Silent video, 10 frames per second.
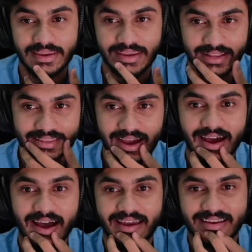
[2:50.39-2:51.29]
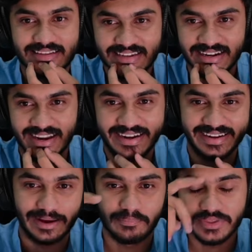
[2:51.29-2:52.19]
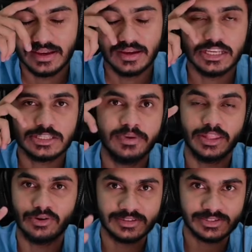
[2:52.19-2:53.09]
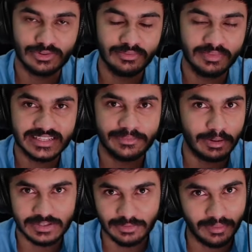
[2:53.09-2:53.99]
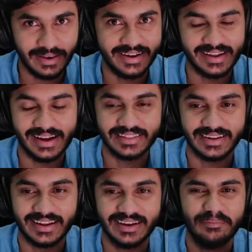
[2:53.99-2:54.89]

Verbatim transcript: ये था सिंह डेल्टा इसमें देखो शुरू में जब पबजी मोबाइल लाइट आया था ना